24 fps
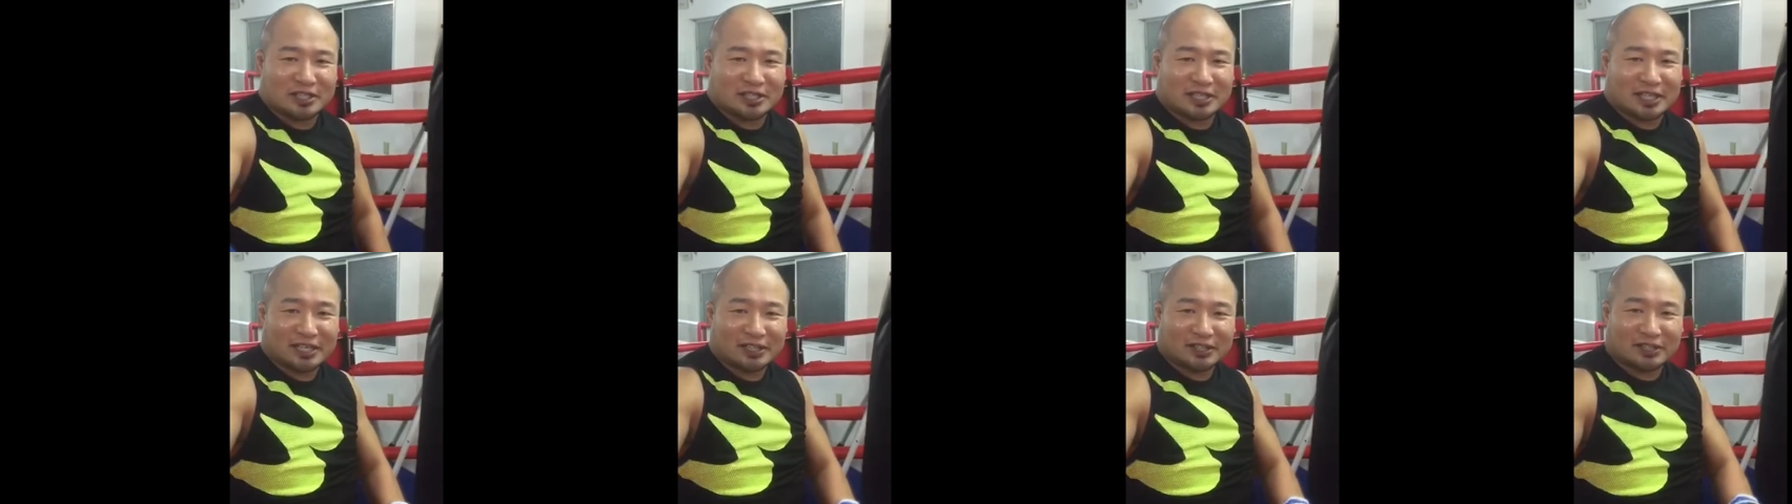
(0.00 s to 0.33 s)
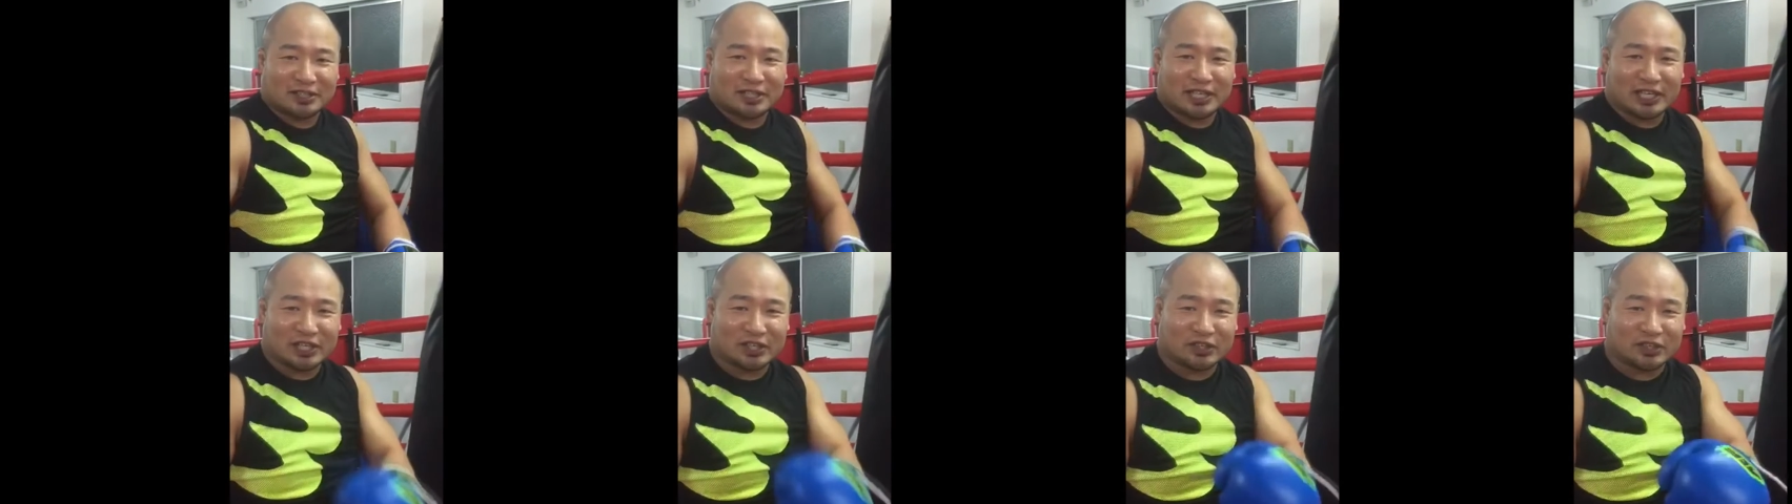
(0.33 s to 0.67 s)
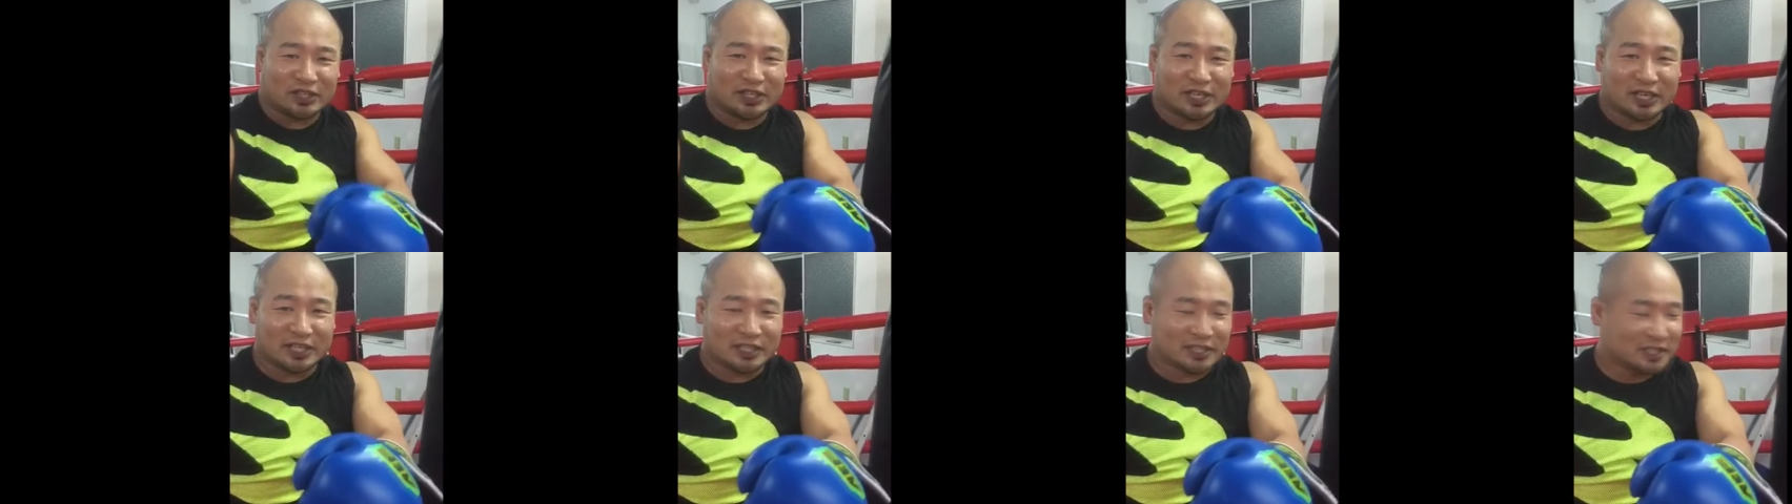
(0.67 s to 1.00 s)
7月
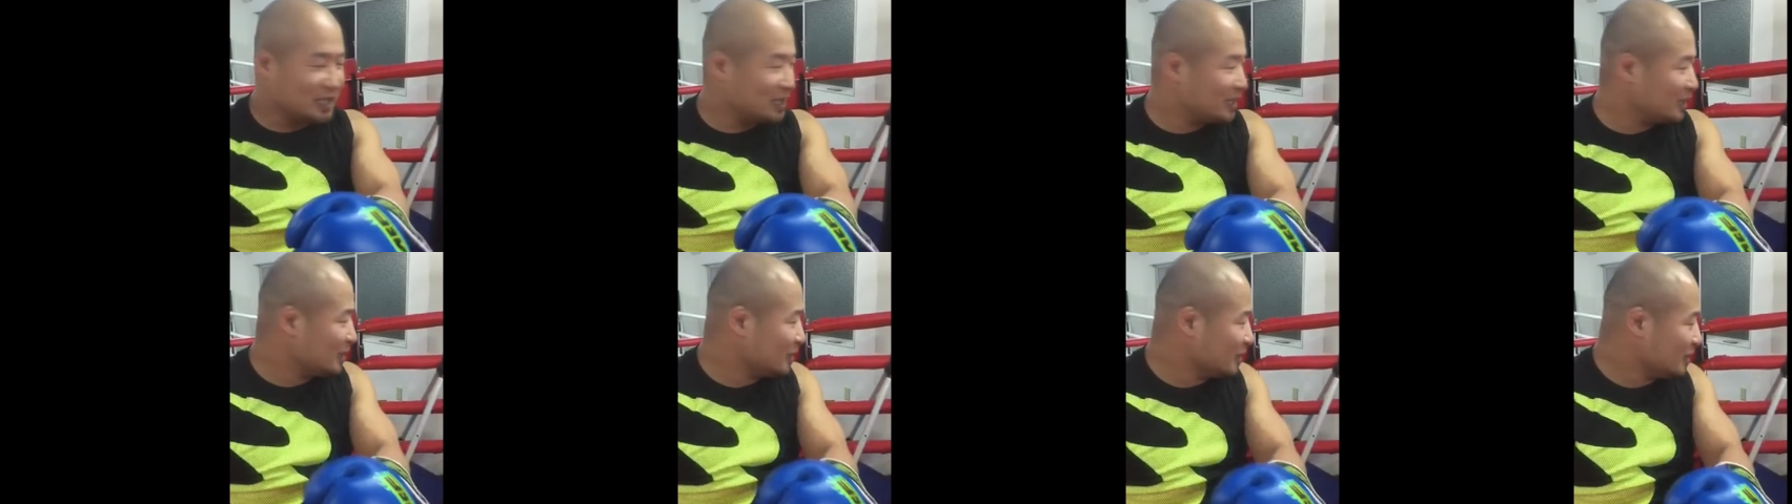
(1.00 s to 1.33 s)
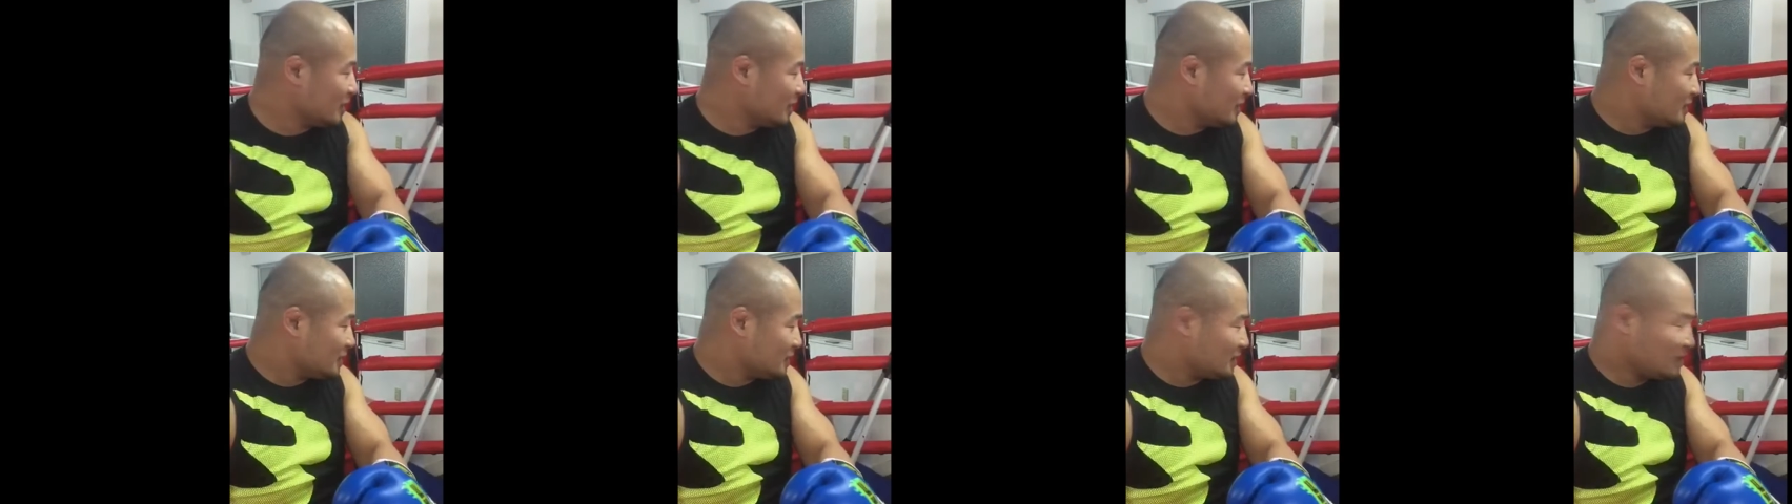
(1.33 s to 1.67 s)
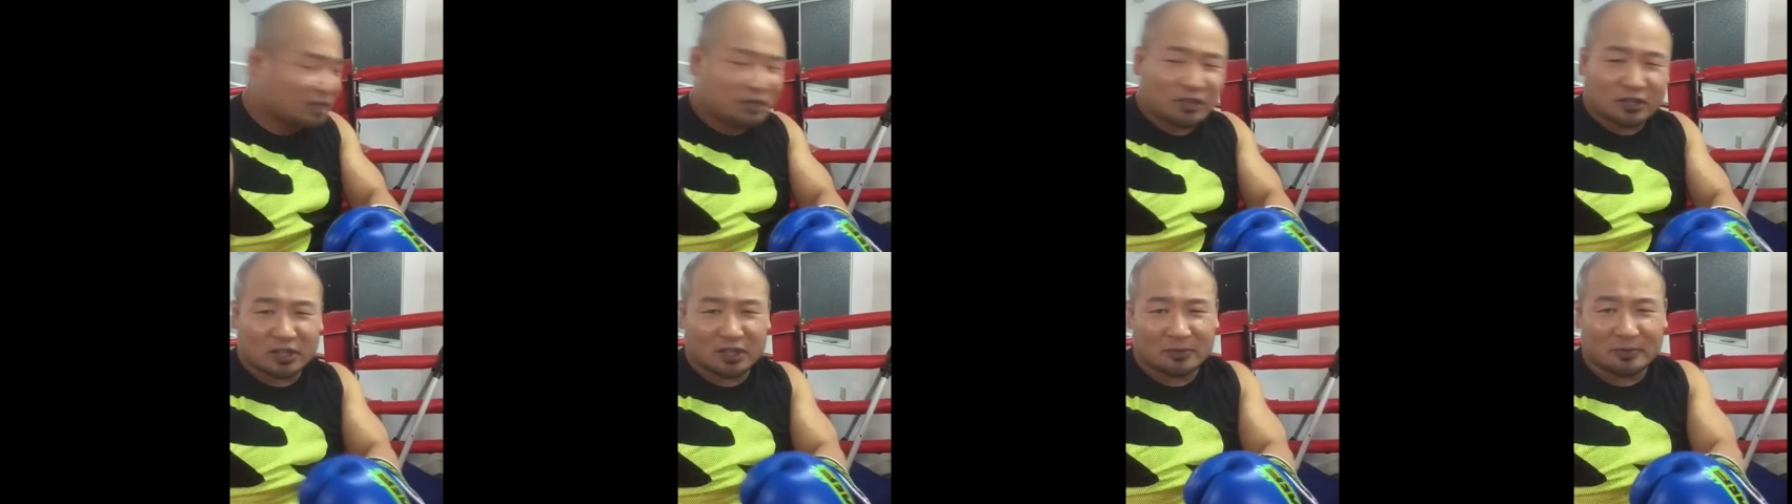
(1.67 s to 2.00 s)
22日
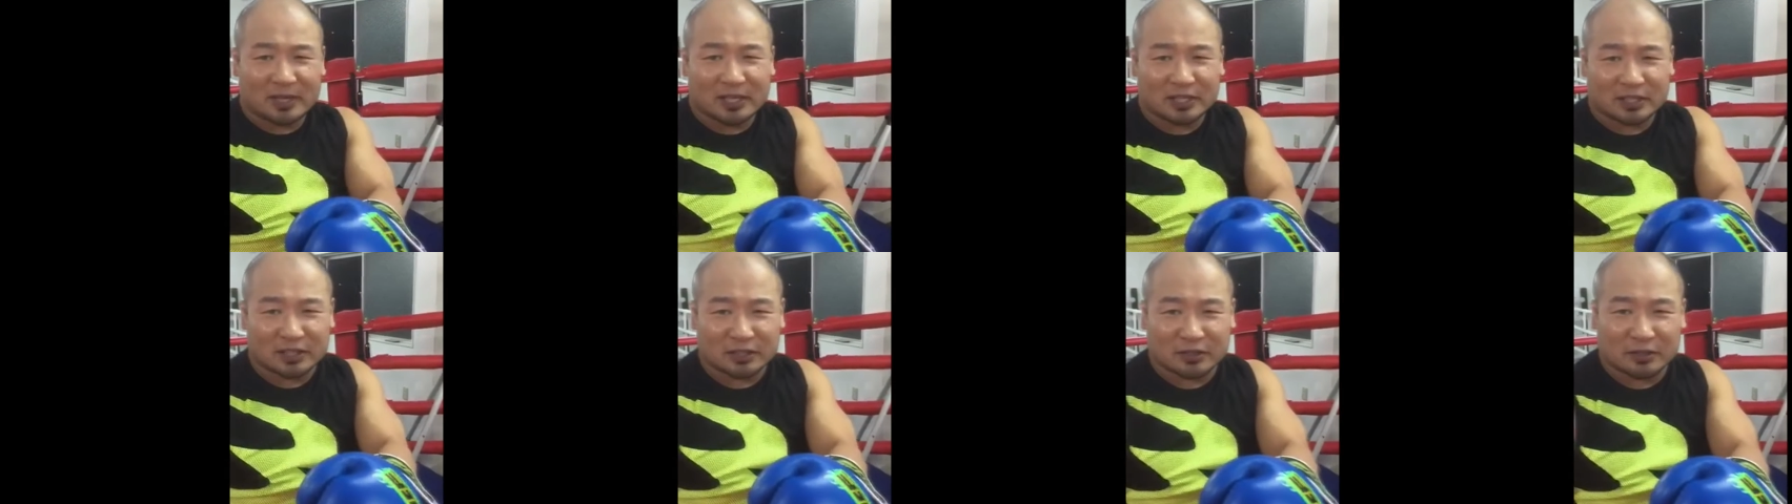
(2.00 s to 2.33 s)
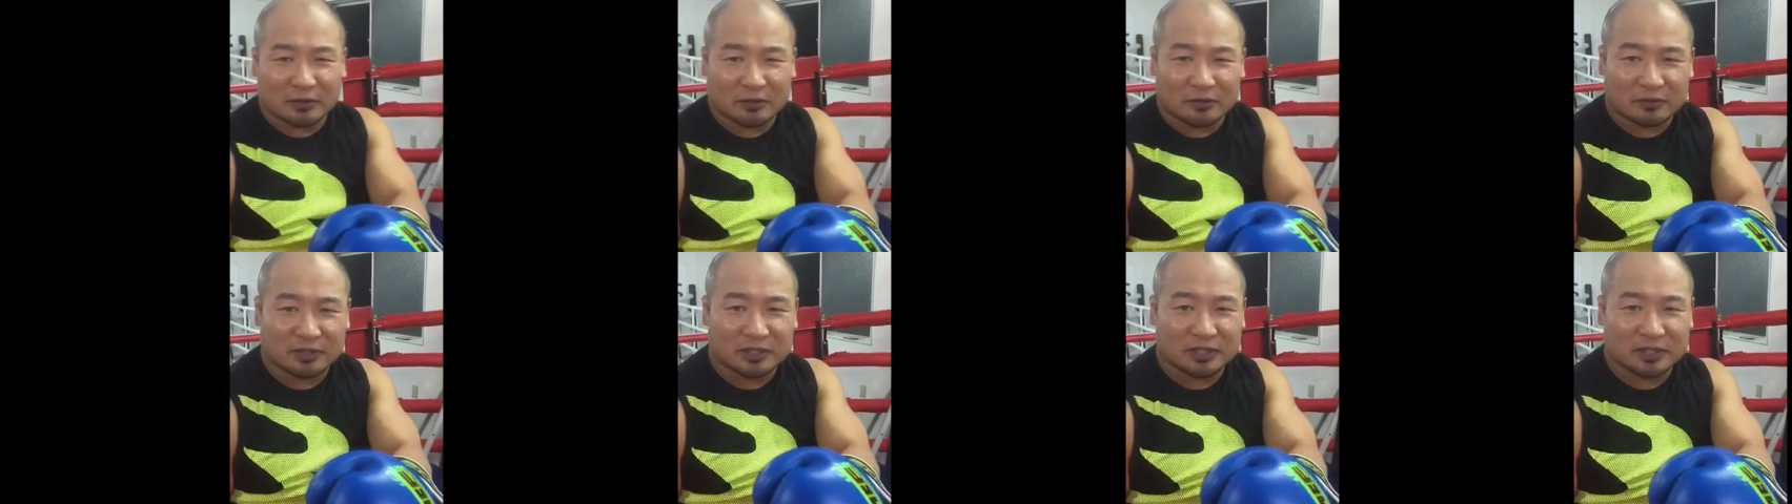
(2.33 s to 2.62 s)
シークレットベース